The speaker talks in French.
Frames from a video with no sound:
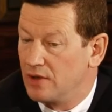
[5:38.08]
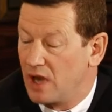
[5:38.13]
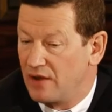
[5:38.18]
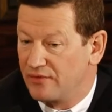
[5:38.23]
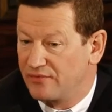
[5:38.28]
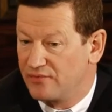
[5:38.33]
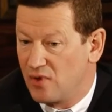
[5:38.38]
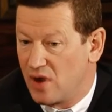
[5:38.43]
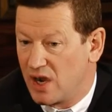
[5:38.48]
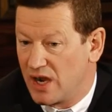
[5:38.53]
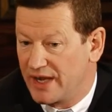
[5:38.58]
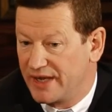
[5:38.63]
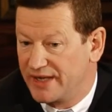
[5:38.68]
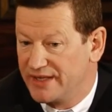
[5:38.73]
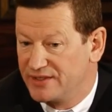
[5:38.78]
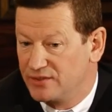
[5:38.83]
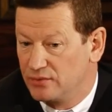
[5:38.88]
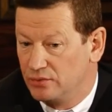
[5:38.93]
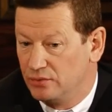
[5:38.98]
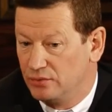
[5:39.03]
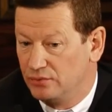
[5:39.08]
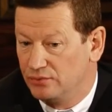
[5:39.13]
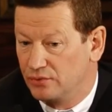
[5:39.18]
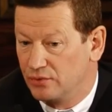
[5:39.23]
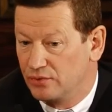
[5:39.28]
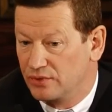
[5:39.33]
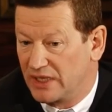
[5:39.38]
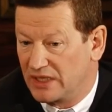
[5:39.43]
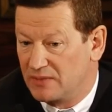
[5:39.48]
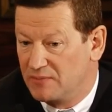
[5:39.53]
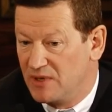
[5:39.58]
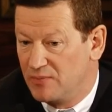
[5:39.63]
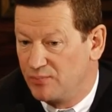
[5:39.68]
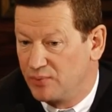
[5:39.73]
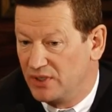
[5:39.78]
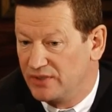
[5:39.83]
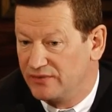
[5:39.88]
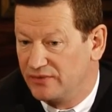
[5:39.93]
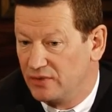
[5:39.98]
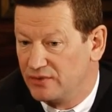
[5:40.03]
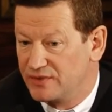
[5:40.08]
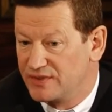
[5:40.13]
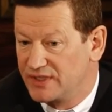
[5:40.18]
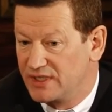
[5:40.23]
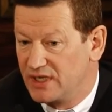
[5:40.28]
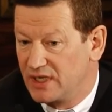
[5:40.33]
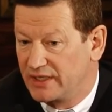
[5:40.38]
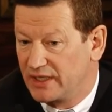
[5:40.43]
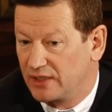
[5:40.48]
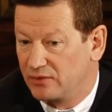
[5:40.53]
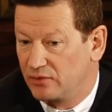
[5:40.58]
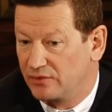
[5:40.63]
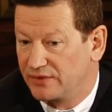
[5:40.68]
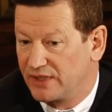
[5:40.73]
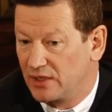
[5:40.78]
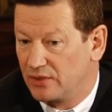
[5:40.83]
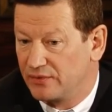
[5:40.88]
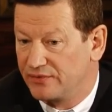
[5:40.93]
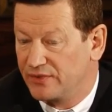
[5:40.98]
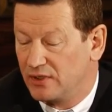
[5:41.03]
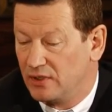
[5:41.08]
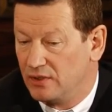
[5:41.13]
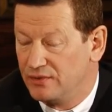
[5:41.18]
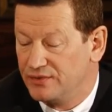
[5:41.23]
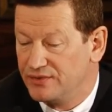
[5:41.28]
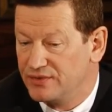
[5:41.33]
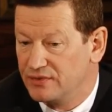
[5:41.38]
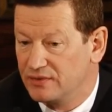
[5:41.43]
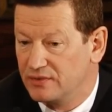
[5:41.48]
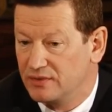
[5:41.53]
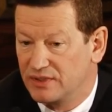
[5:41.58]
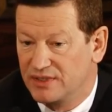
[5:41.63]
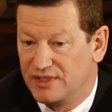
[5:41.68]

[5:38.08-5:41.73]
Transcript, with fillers: avoir un réseau de 4000 points de vente, ce qui est le cas total en France,